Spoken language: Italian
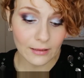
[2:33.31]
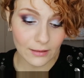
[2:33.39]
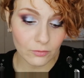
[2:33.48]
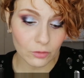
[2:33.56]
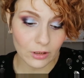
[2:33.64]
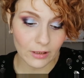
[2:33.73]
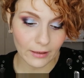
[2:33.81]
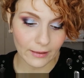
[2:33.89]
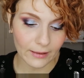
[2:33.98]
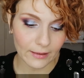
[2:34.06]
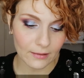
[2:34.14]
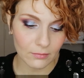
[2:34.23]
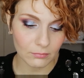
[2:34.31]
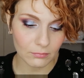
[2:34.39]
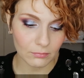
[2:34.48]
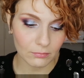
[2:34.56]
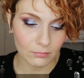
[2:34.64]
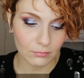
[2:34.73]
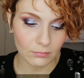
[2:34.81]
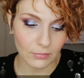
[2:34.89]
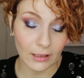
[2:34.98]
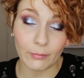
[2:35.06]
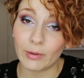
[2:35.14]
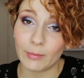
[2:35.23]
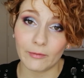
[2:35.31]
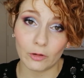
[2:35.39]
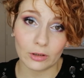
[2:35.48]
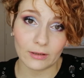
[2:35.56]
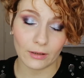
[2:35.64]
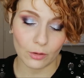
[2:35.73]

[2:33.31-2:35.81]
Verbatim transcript: devo dire che mh, è la prima volta